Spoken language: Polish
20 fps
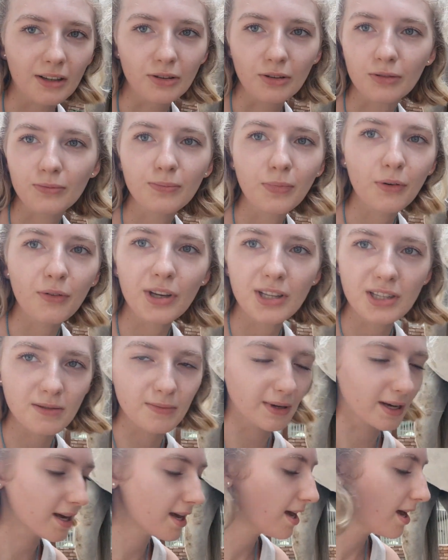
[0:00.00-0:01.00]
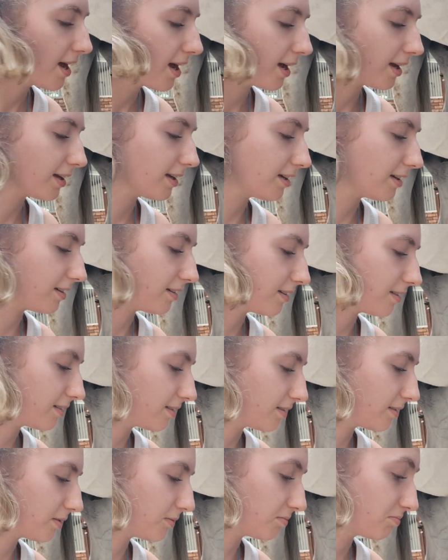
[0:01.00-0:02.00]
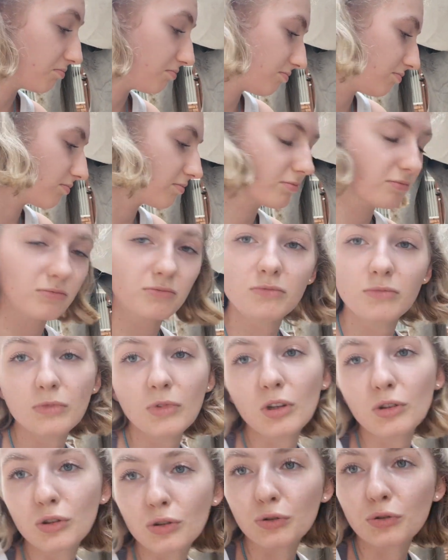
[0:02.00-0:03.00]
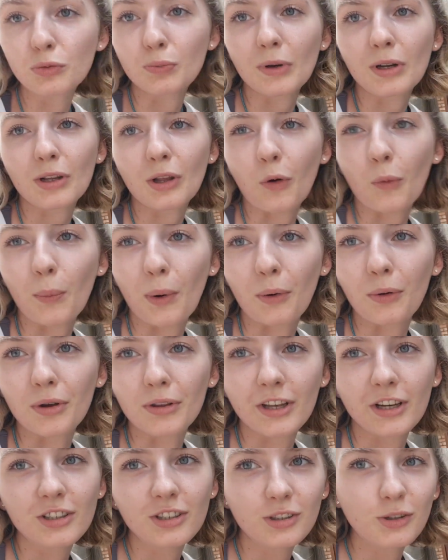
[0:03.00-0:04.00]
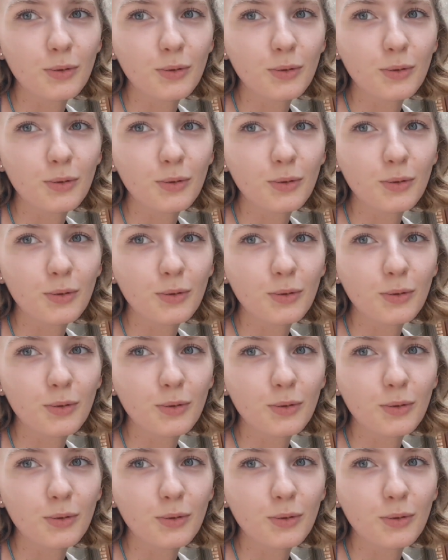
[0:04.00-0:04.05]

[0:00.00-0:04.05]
no powiedzmy. I no są super naukowe, także to